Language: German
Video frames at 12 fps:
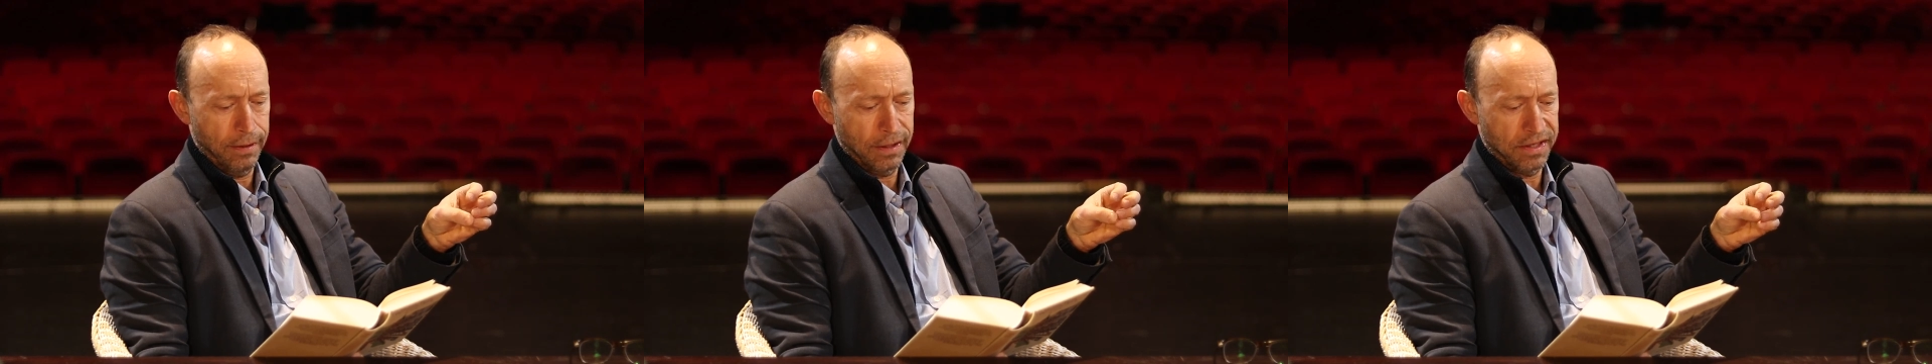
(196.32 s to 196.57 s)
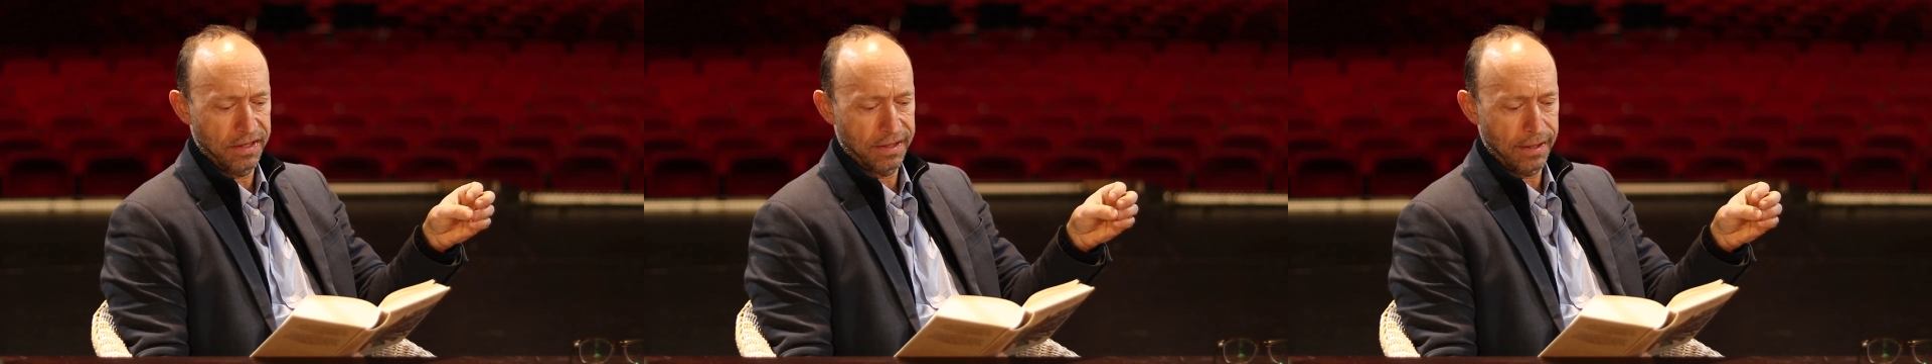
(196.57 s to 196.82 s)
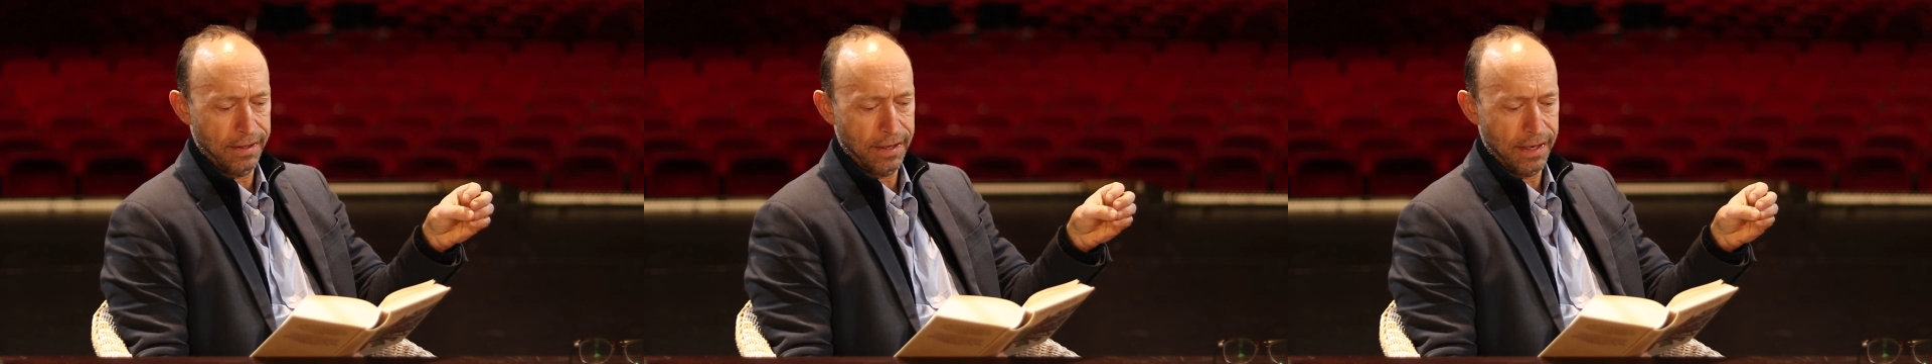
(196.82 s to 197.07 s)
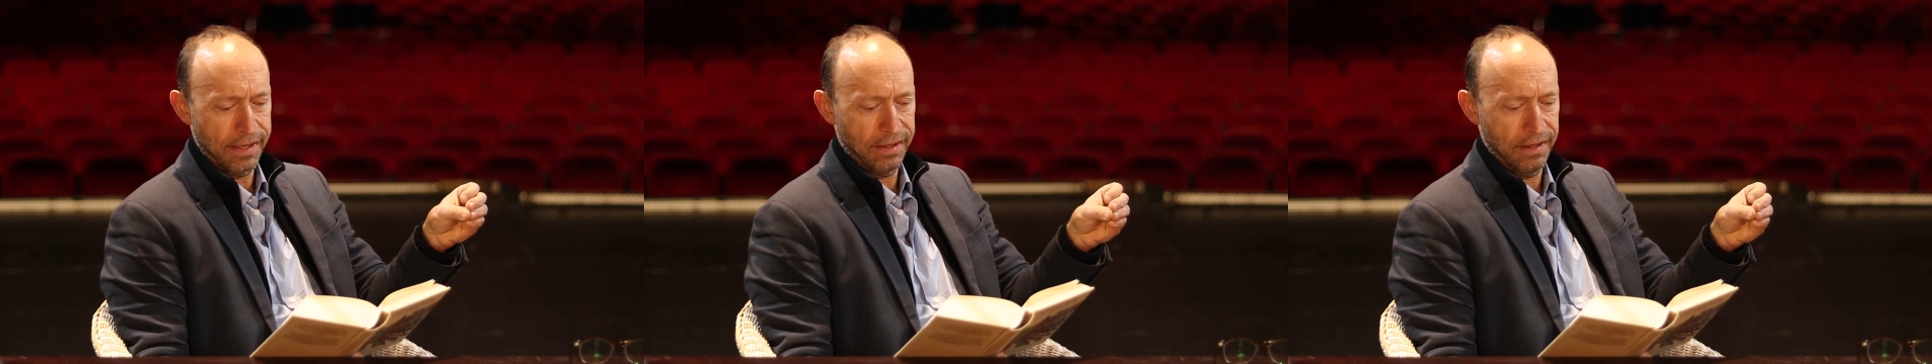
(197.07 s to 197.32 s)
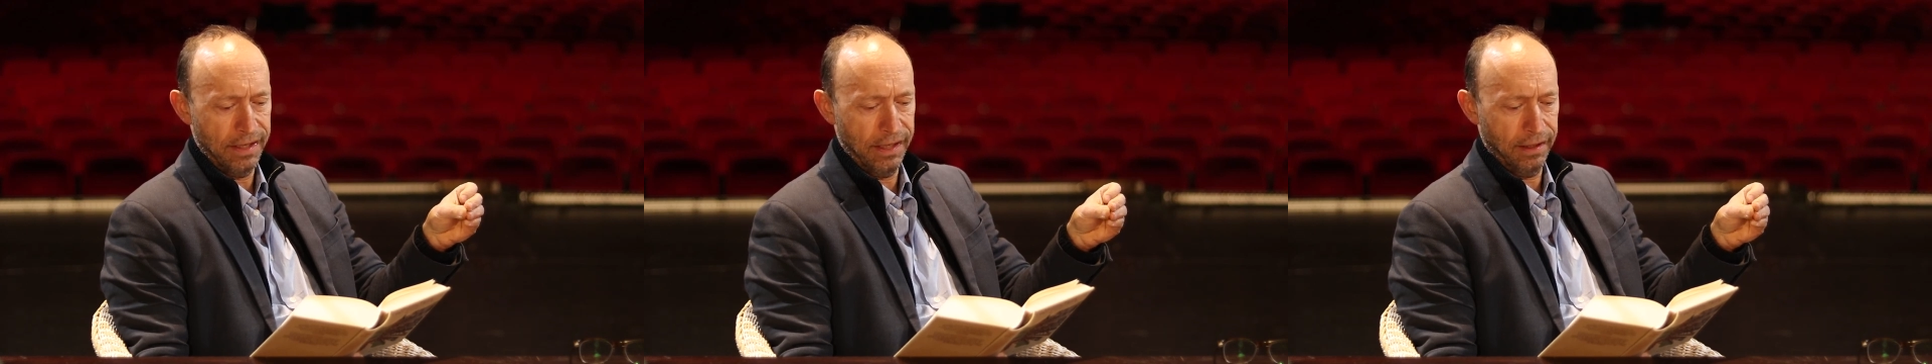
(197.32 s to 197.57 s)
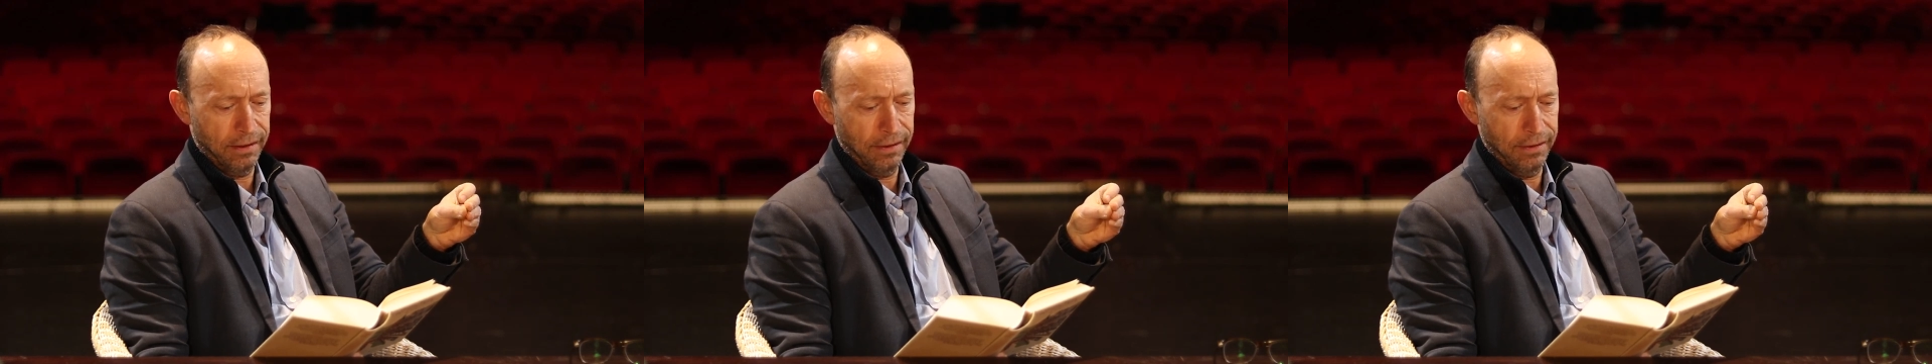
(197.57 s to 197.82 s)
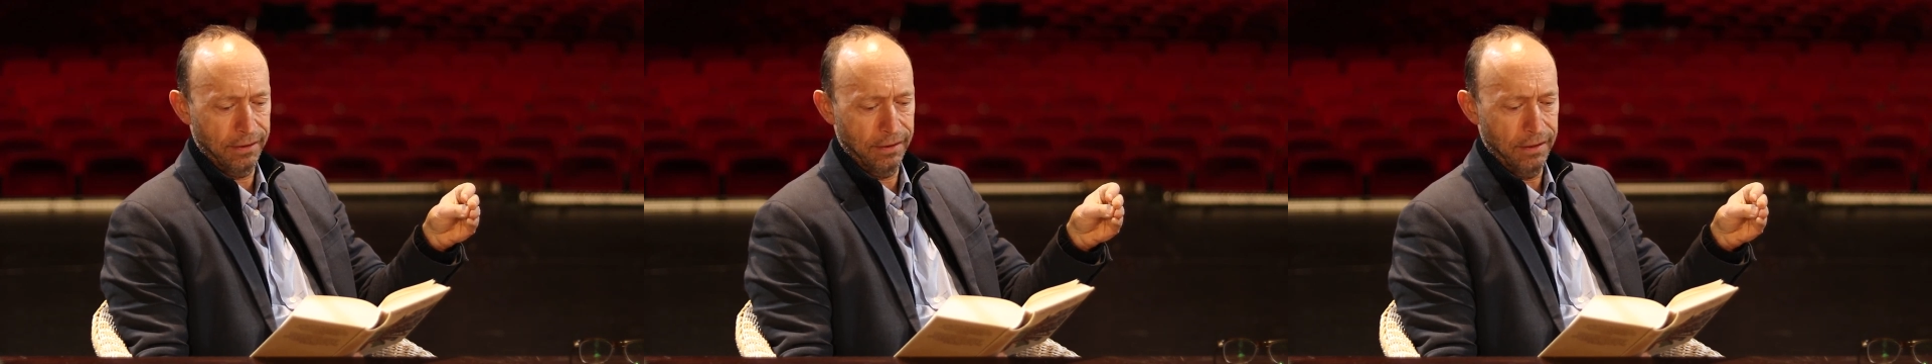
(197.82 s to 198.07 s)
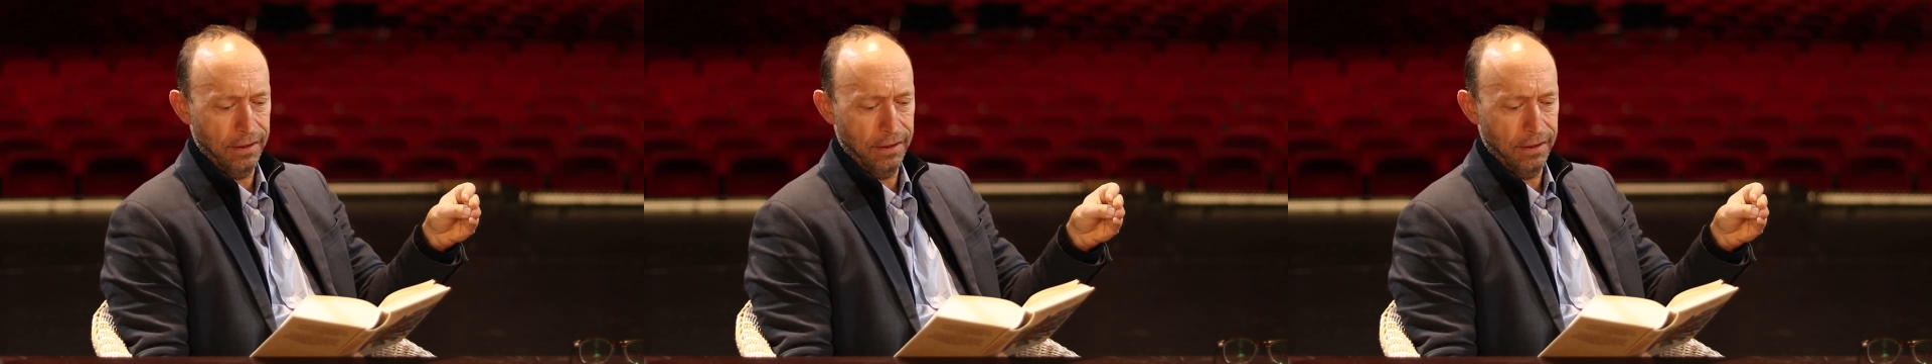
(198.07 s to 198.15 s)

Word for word: Das ist eine alte Lehre.